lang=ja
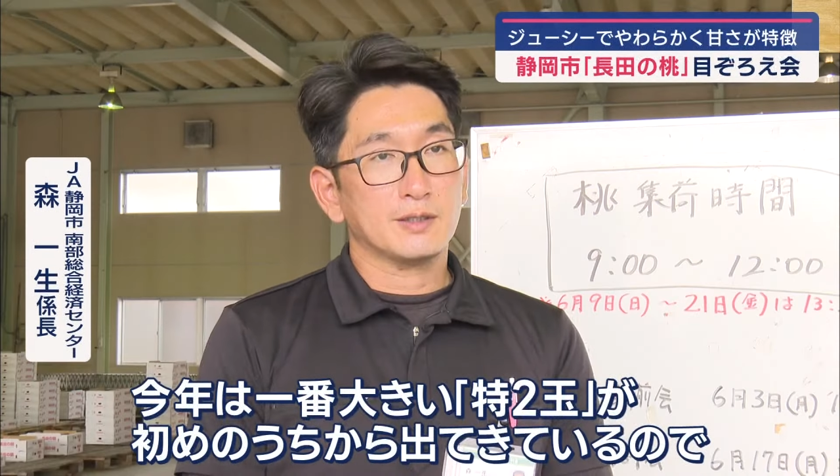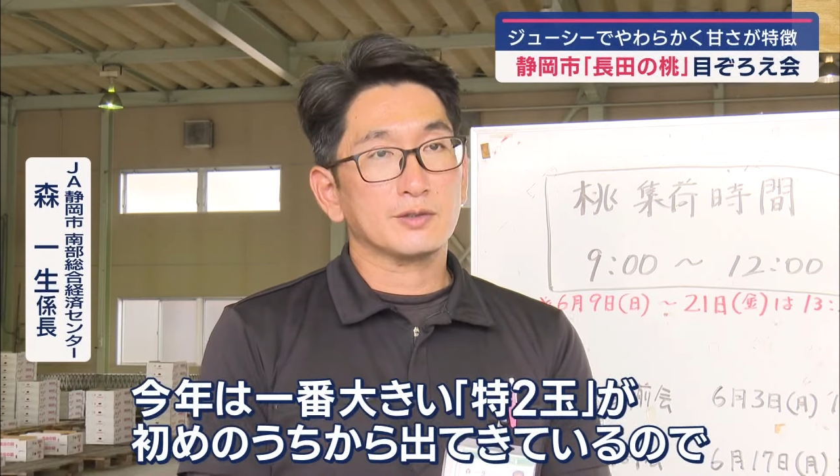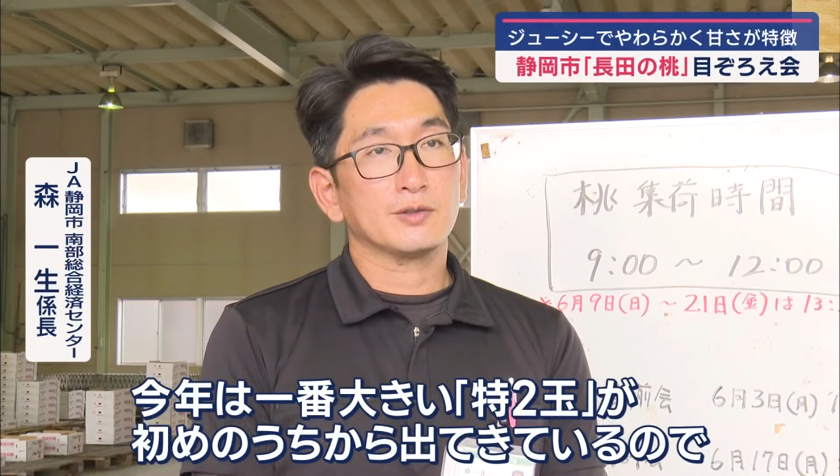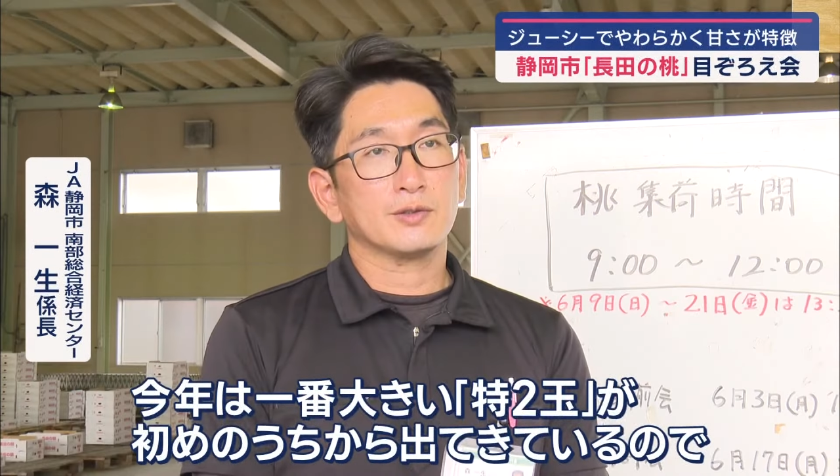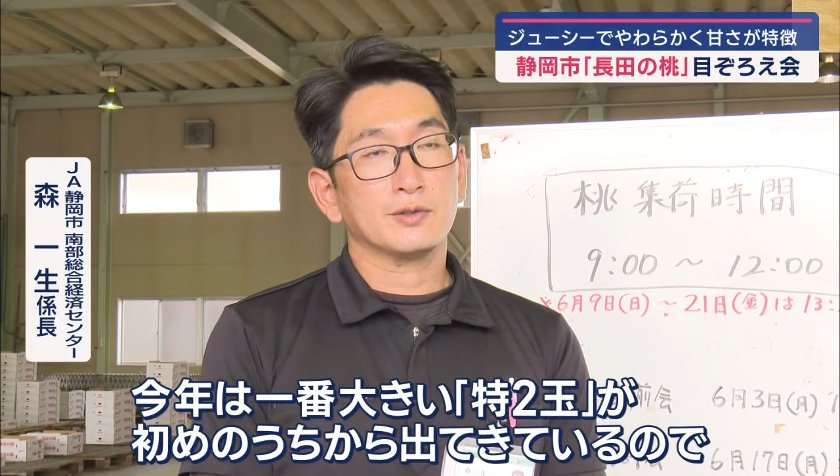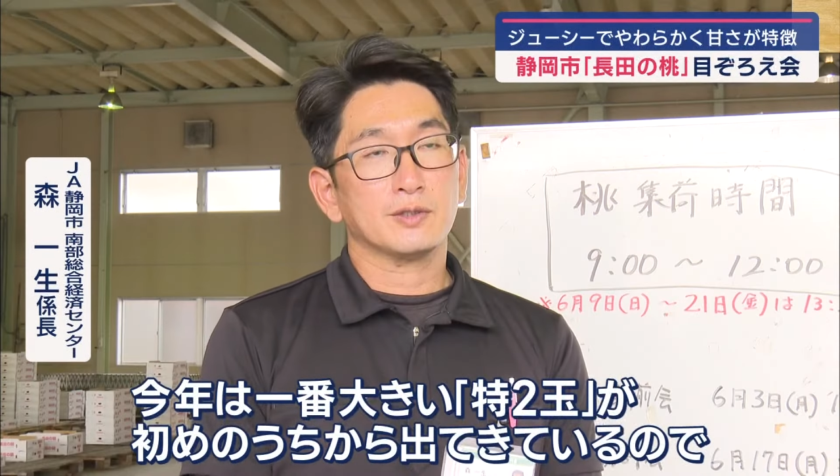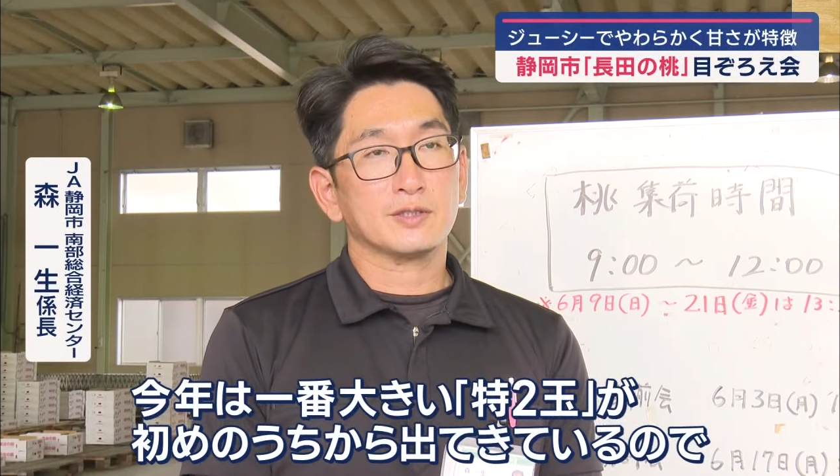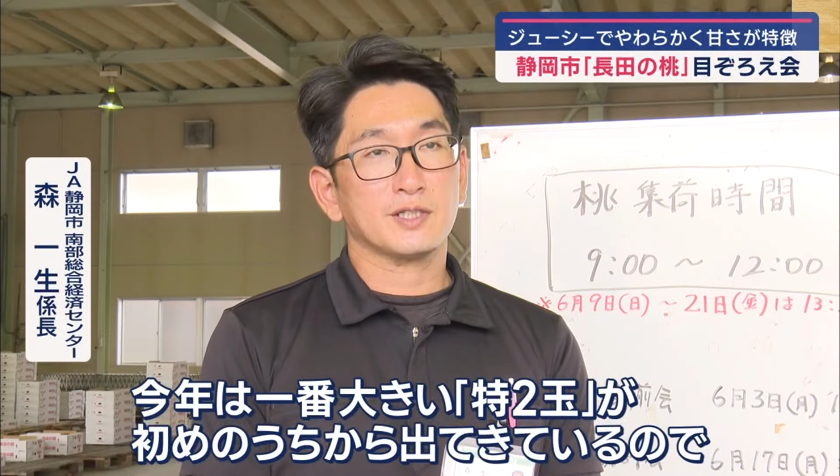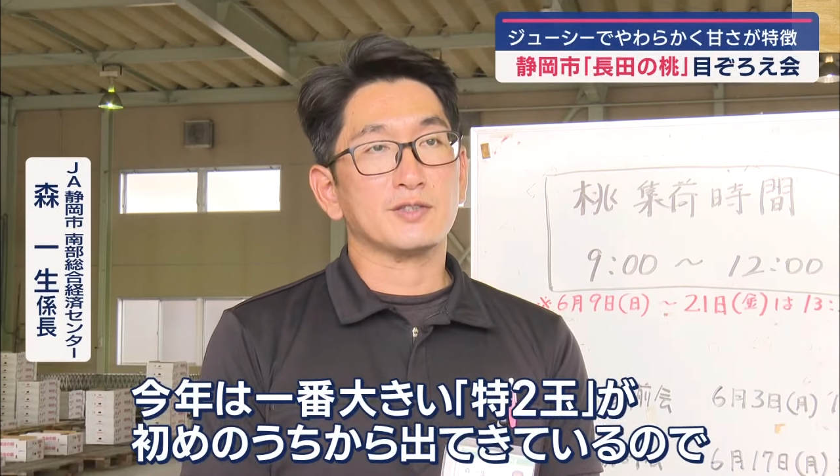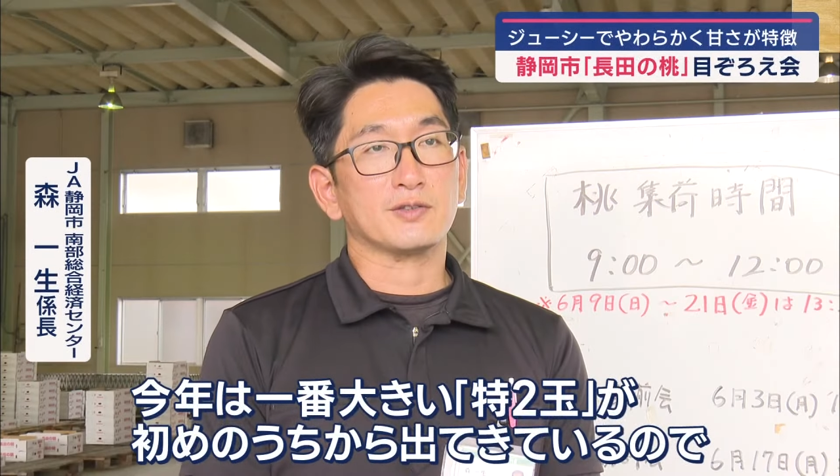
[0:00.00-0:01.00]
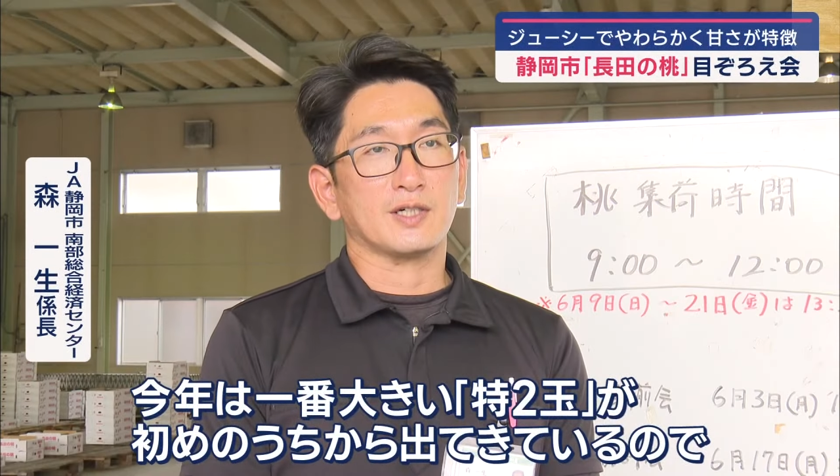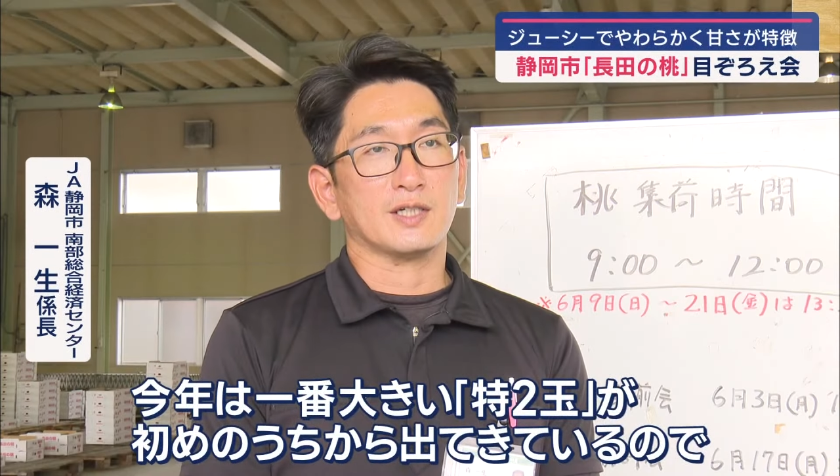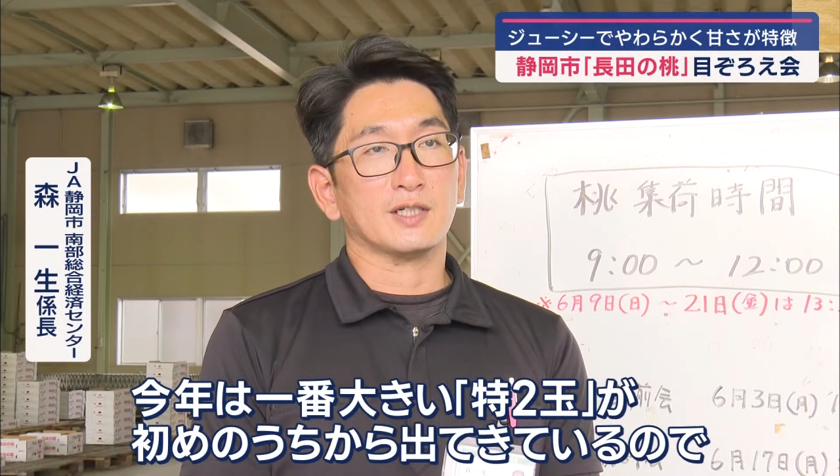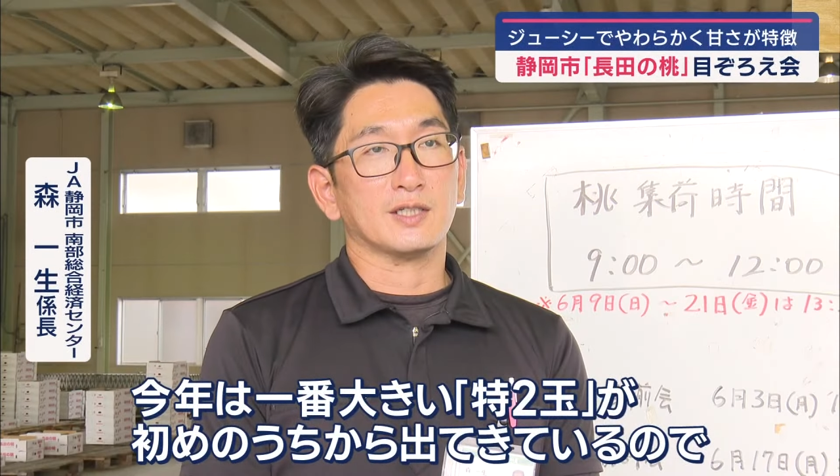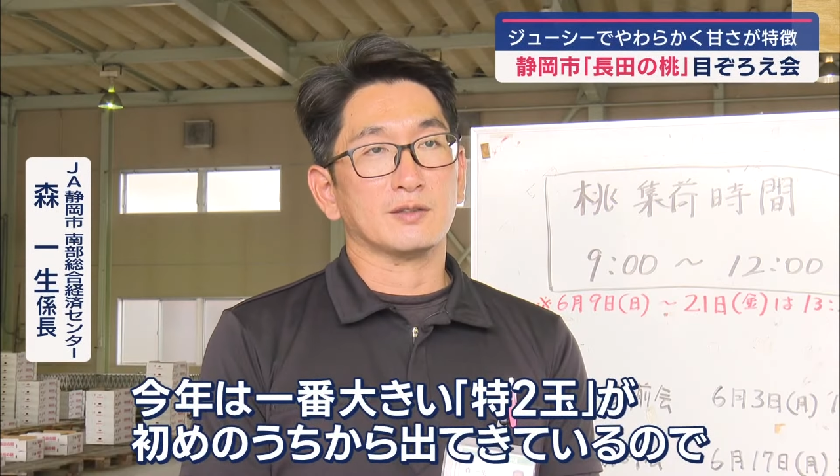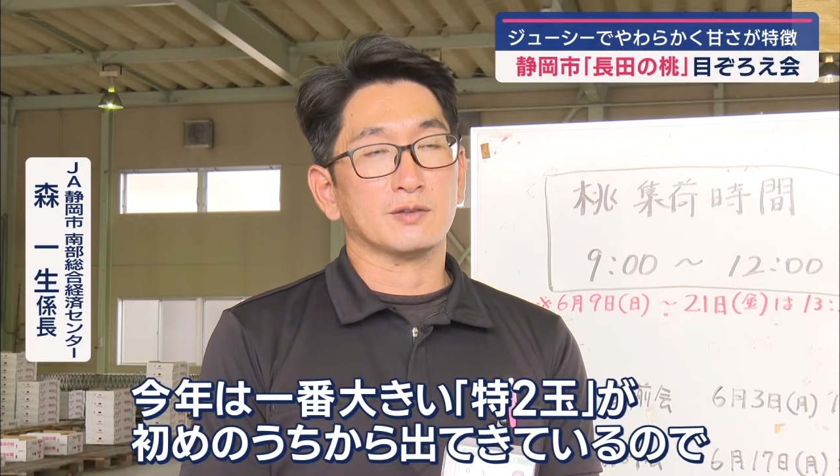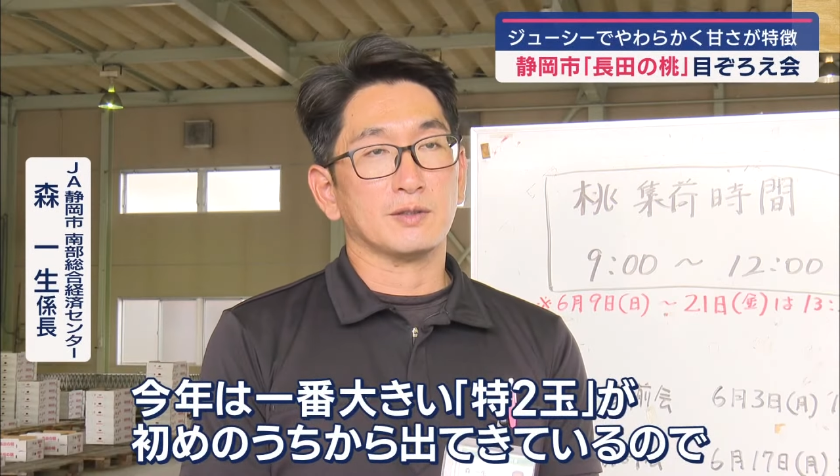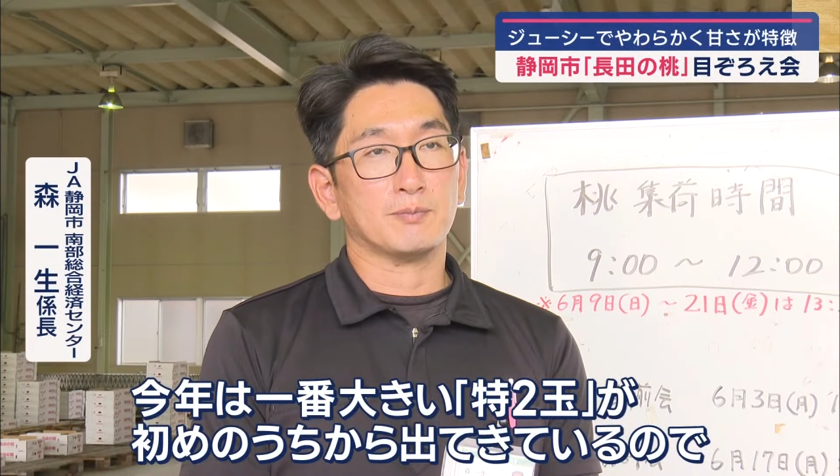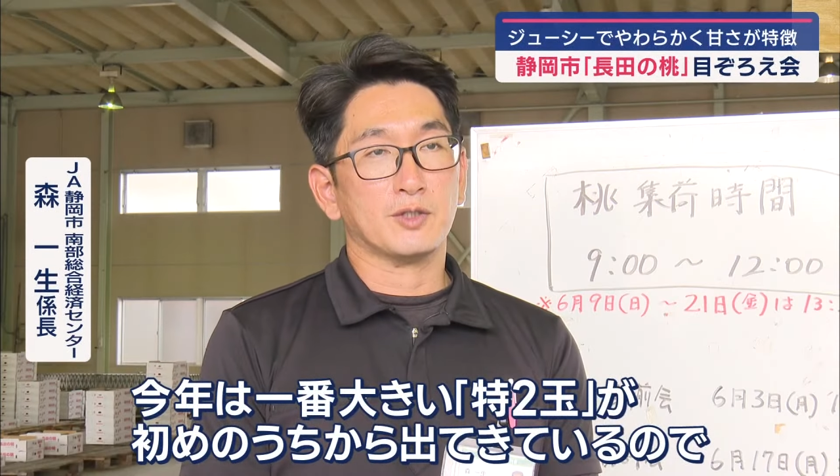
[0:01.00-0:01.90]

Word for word: そのサイズがあの